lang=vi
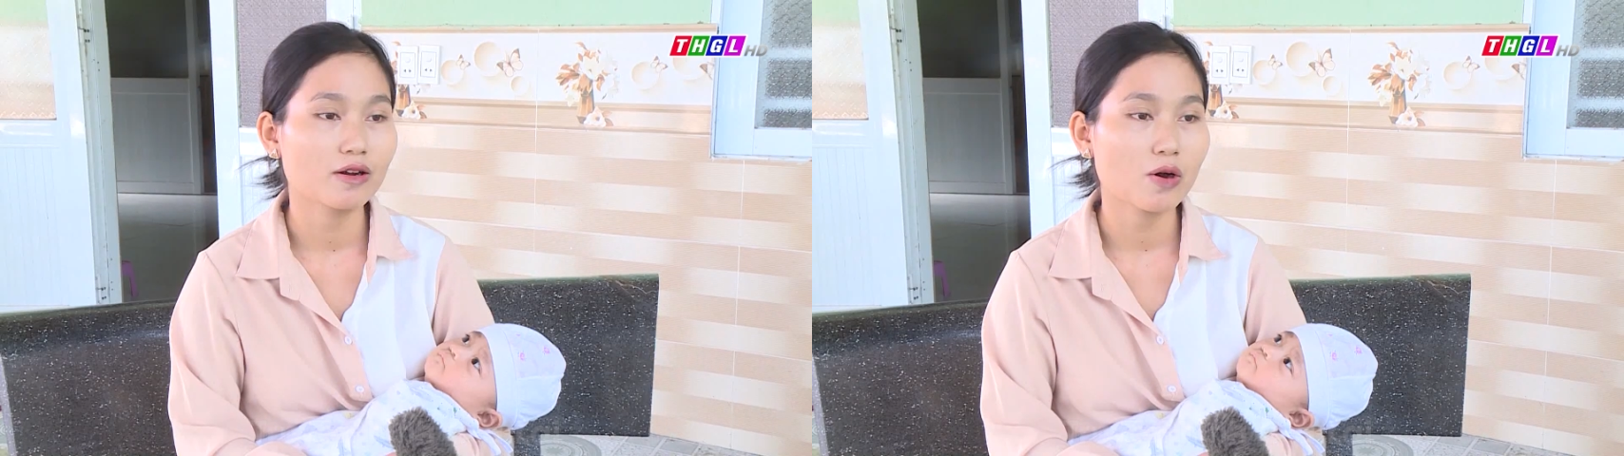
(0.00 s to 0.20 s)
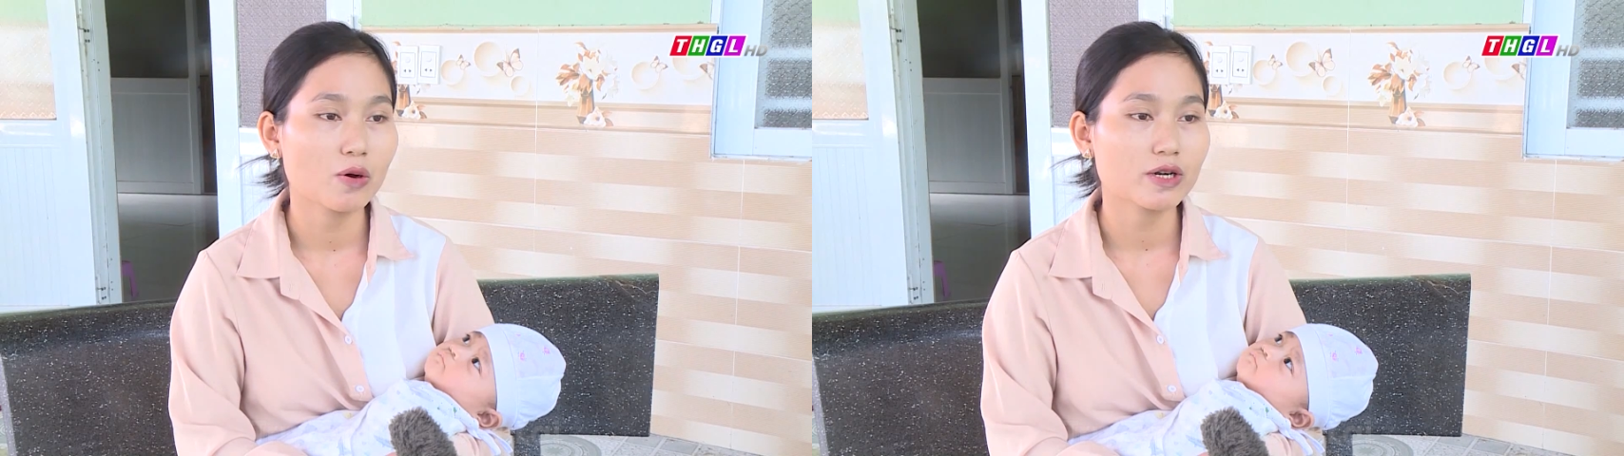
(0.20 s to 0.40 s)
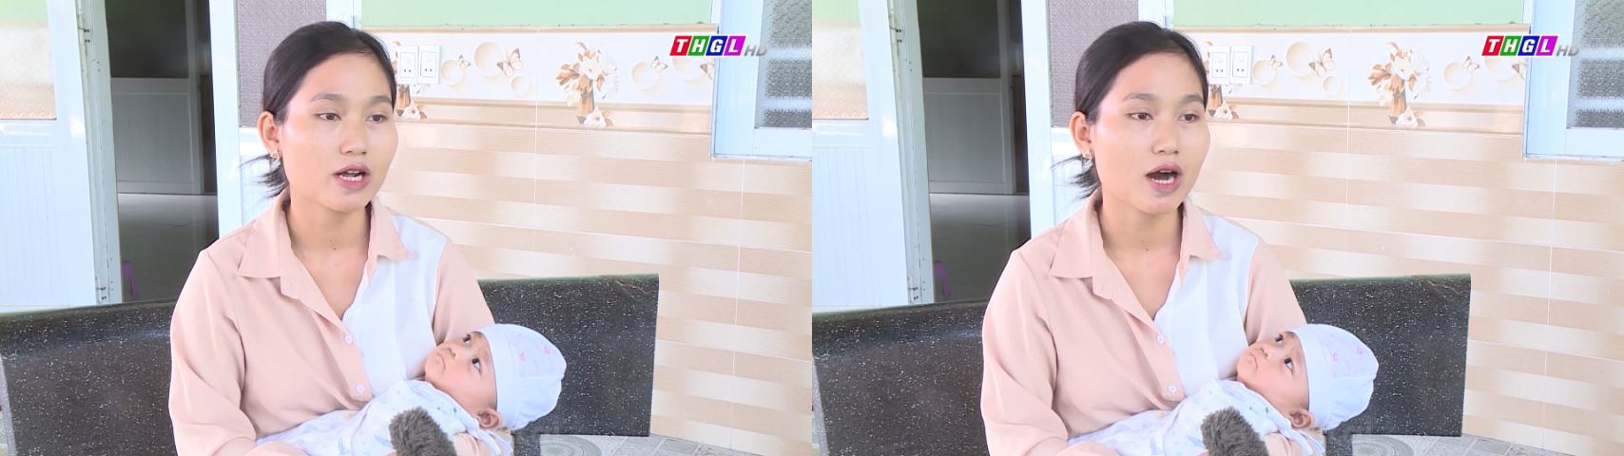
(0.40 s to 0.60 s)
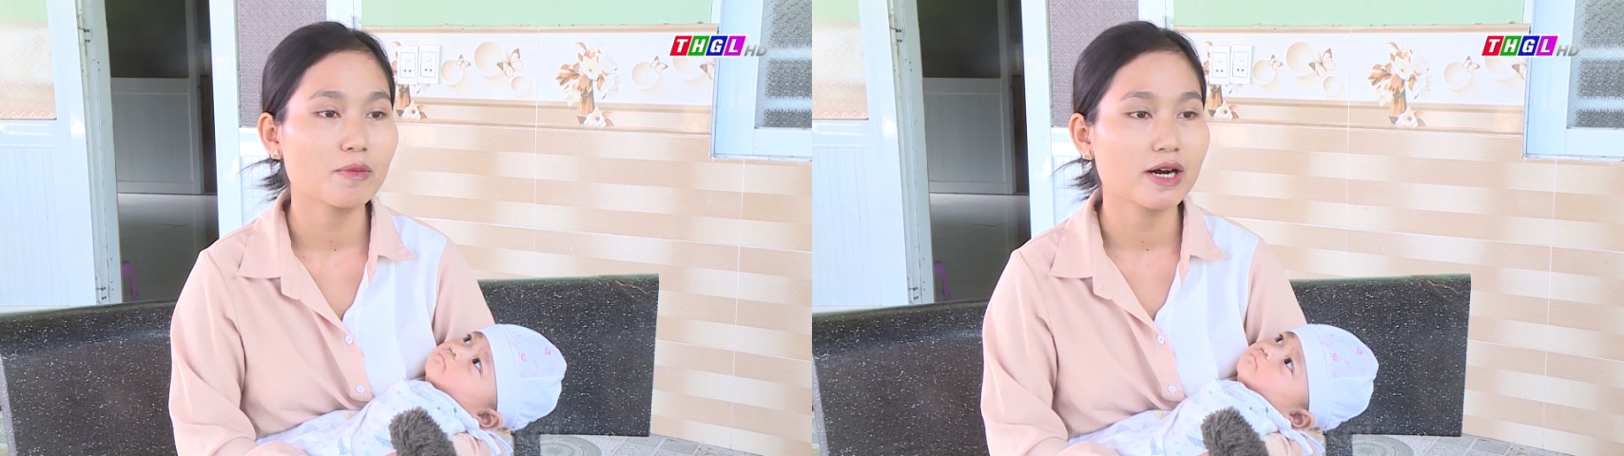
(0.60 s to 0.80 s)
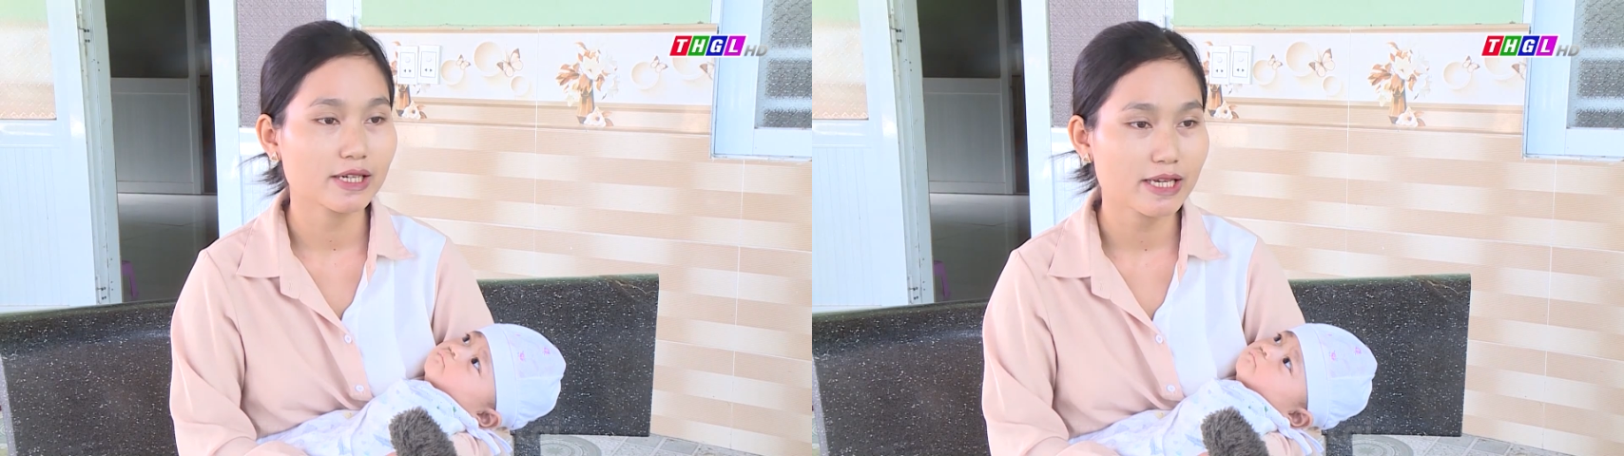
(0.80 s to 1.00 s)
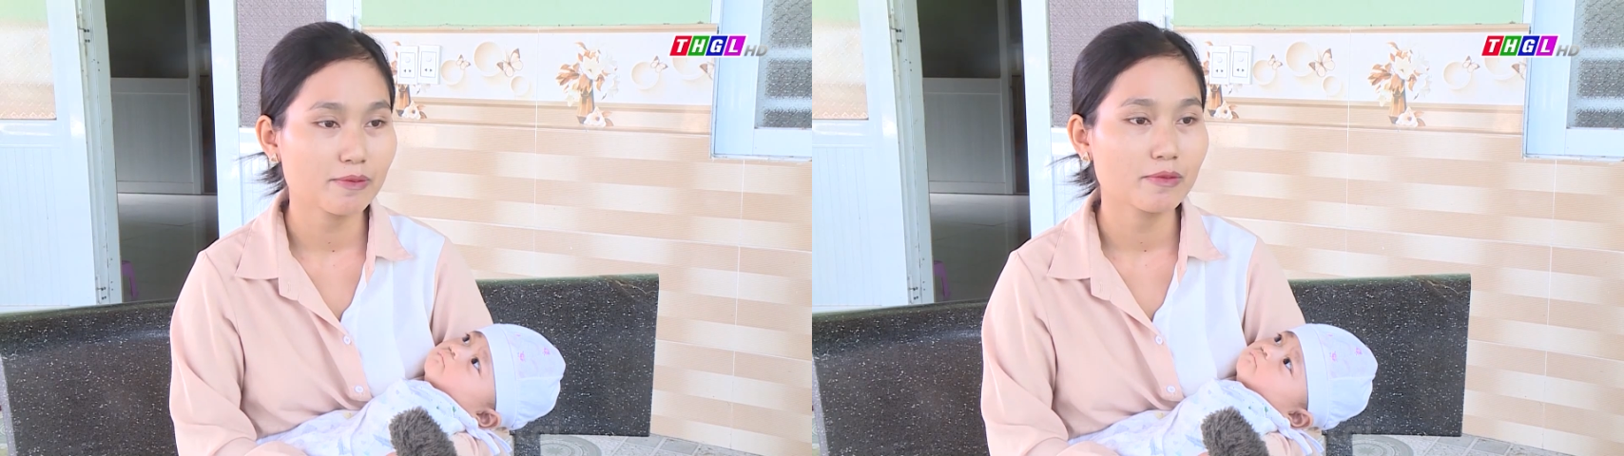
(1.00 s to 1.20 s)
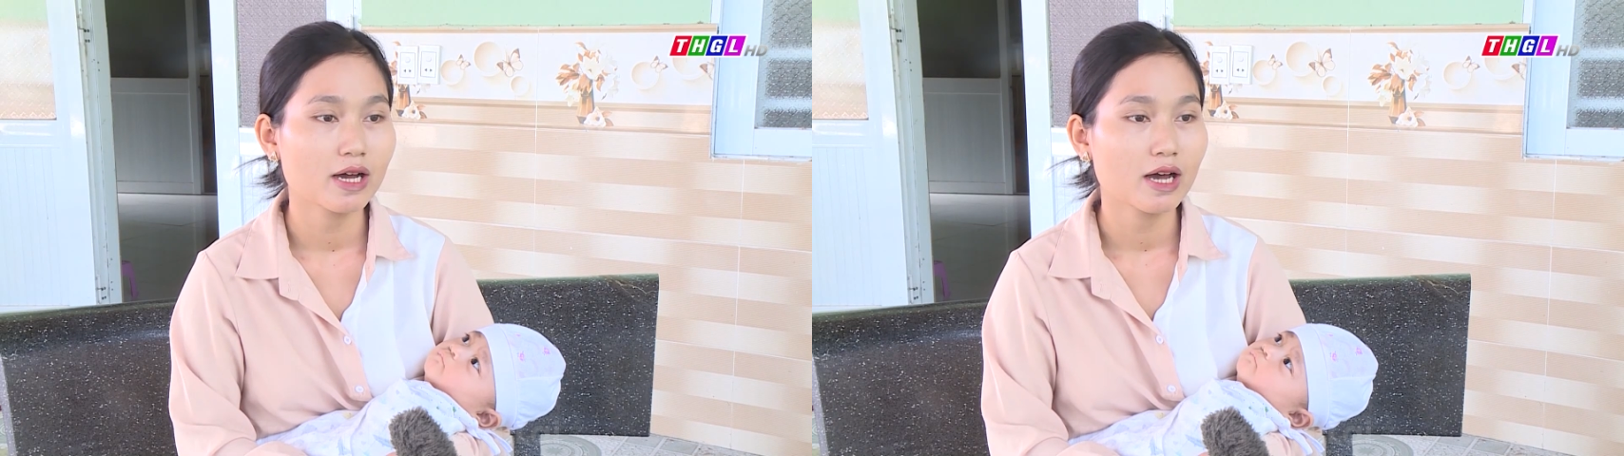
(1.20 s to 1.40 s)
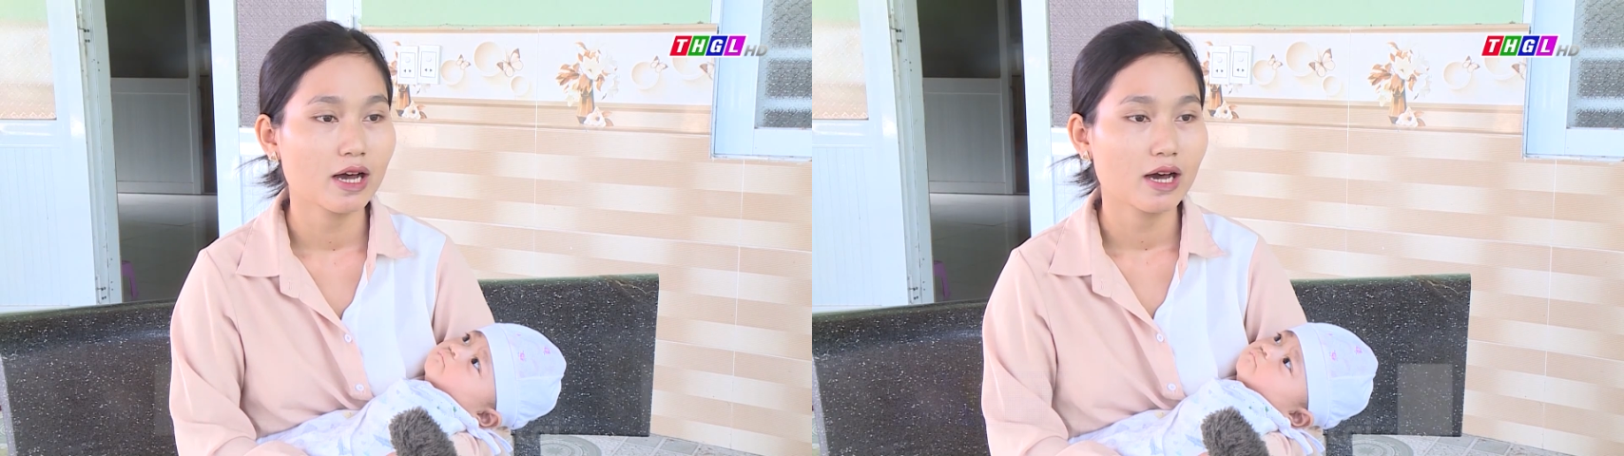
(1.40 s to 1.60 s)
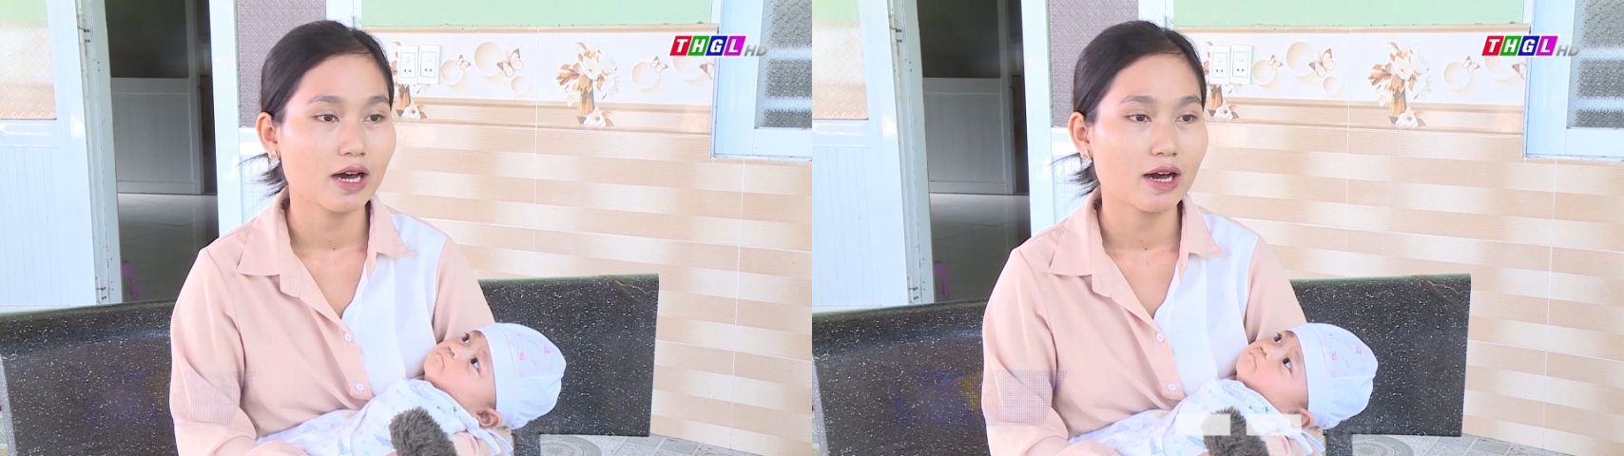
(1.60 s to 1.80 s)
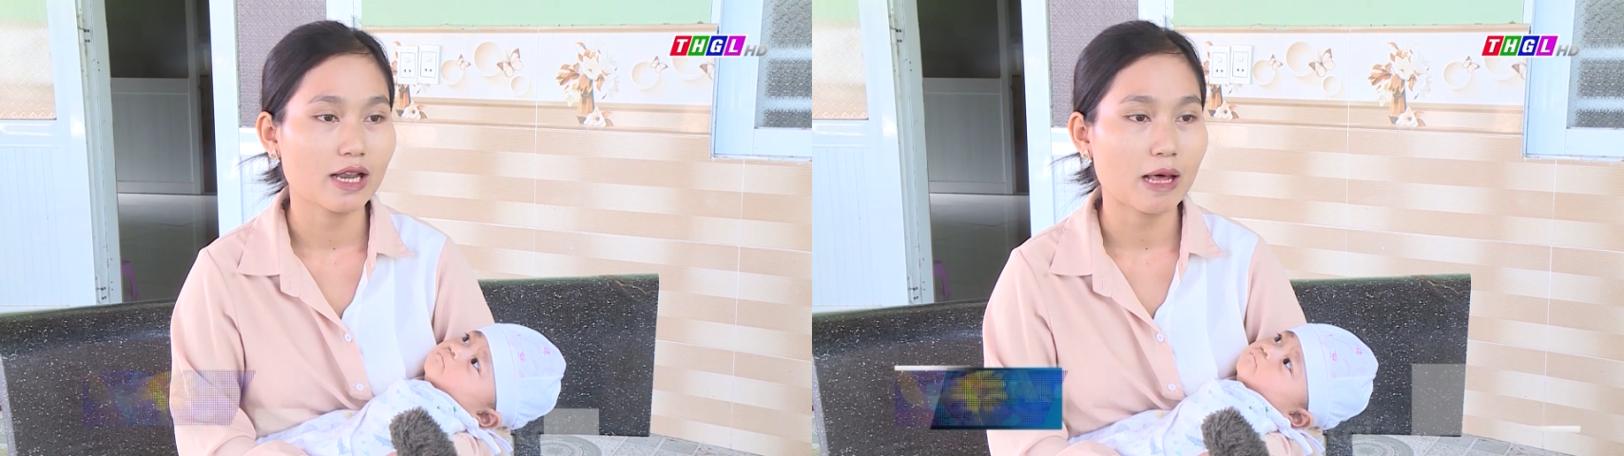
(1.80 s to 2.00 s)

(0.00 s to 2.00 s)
cô Rcom Hà Nghiêm à,